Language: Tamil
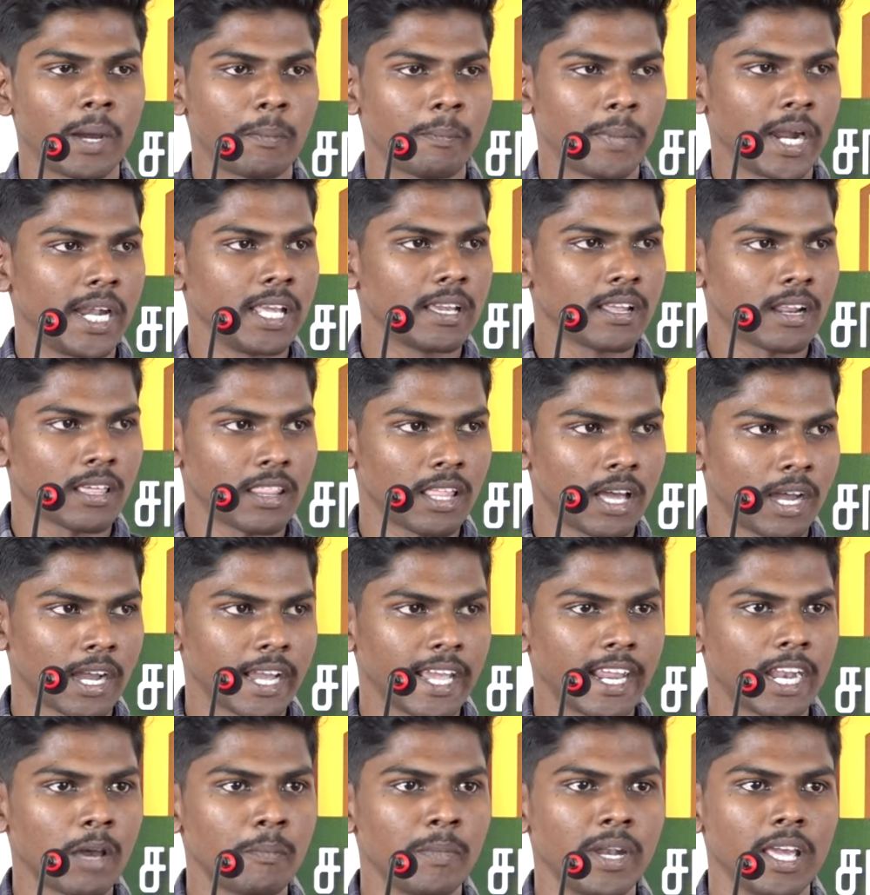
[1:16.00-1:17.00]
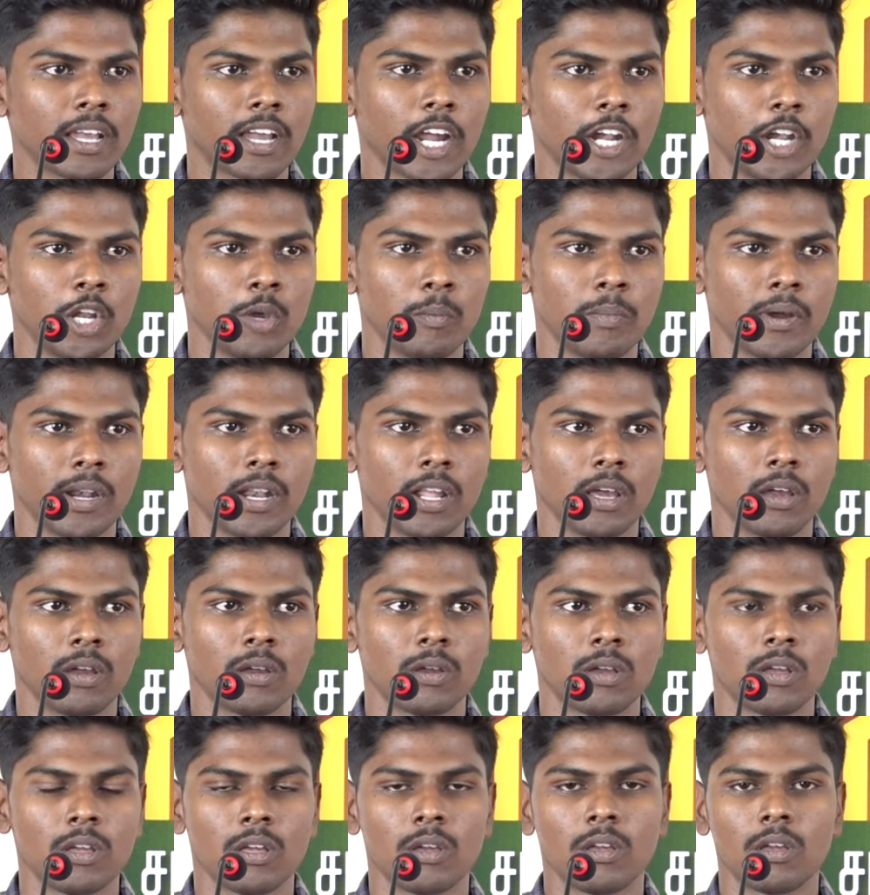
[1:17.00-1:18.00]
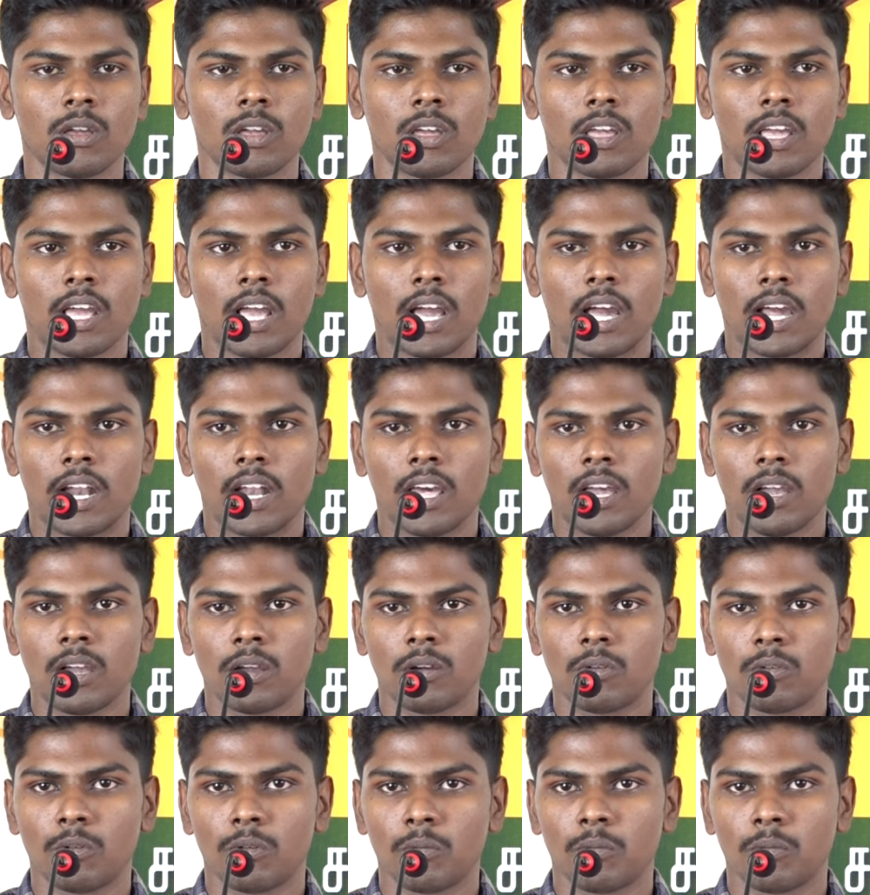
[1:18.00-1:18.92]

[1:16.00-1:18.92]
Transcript: படிக்கிறத அகைன் அப்படியே கண்டினியூ பண்ணேன் ஆனால்